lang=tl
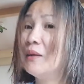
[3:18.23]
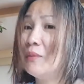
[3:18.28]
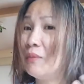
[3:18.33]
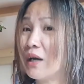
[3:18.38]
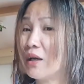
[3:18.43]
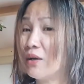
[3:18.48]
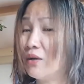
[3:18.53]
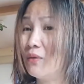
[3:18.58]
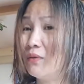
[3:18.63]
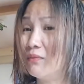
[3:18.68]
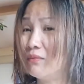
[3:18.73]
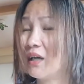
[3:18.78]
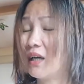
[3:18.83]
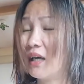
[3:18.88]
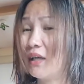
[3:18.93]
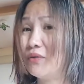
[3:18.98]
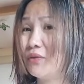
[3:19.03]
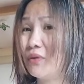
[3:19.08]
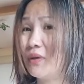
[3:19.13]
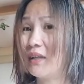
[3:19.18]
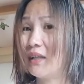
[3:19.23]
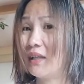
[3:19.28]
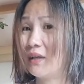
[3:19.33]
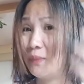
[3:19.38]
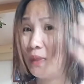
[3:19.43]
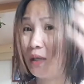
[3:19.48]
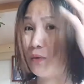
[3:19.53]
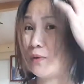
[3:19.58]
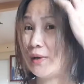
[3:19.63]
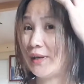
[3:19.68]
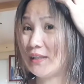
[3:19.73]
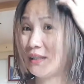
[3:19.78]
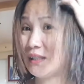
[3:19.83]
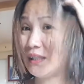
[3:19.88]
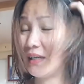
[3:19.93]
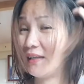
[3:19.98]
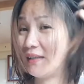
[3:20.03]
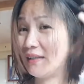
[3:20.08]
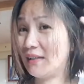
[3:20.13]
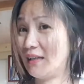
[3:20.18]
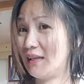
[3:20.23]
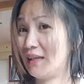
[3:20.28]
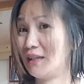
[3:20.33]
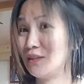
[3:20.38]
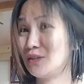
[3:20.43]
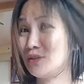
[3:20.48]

mag, mag ano ka na, mag white ka na.